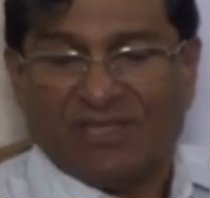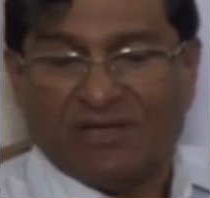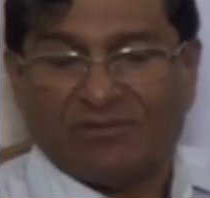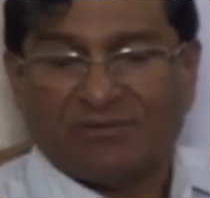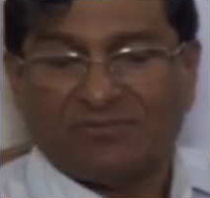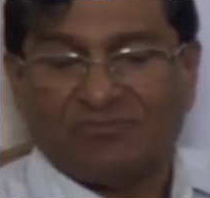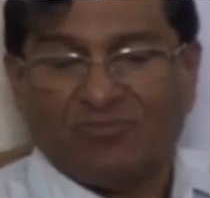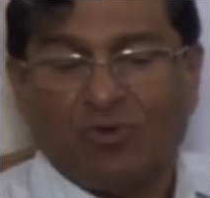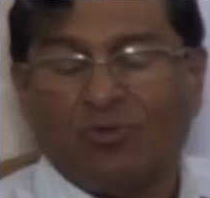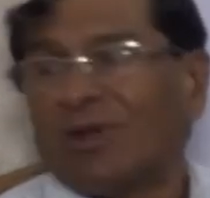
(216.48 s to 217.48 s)
এখন
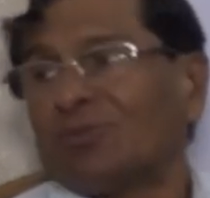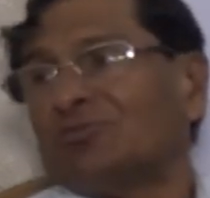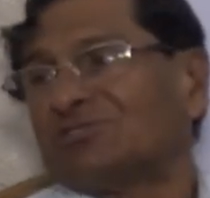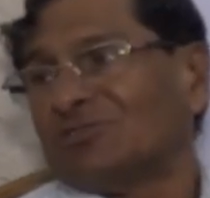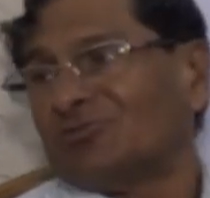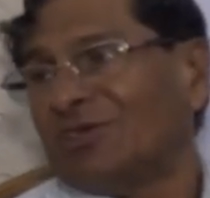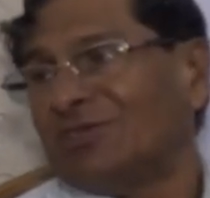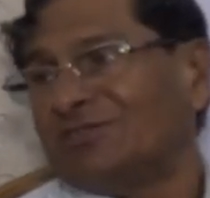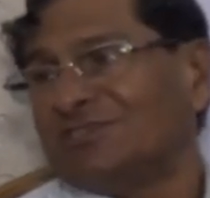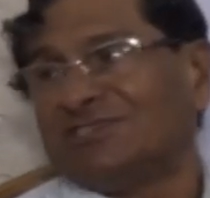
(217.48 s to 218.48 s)
ভূভারতবর্ষে তো এই
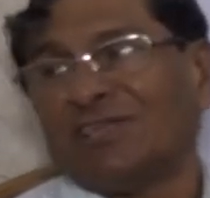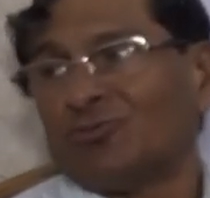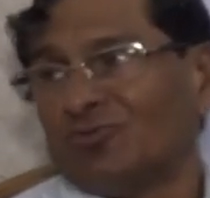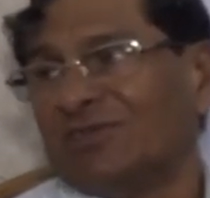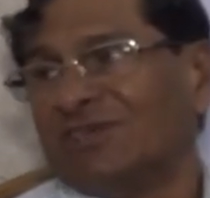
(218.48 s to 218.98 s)
দৃষ্টান্ত